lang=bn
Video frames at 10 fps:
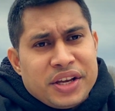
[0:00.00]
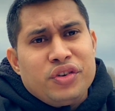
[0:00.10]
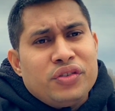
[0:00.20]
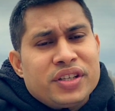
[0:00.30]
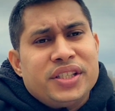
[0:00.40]

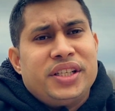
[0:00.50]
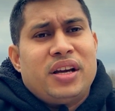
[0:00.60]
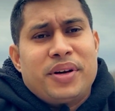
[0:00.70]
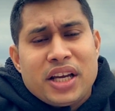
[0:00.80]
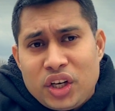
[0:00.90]
ইউনিভার্সিটি
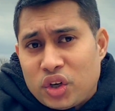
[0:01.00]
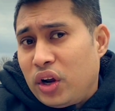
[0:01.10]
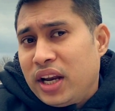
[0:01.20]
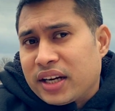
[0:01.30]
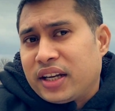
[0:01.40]
আমাকে
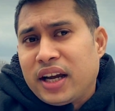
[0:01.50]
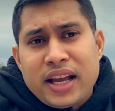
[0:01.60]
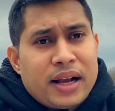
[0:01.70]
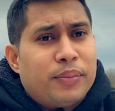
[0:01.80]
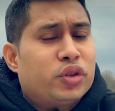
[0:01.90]
নয় লাখ
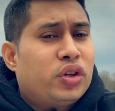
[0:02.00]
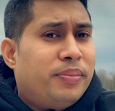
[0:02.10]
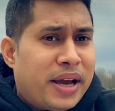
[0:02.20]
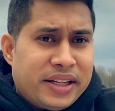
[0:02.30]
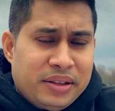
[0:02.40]
টাকা এক
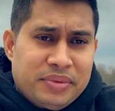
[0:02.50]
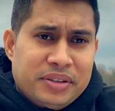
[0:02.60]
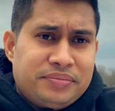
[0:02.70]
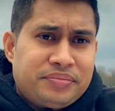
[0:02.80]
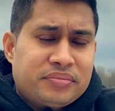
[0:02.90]
বছরে ব্যাক দিতে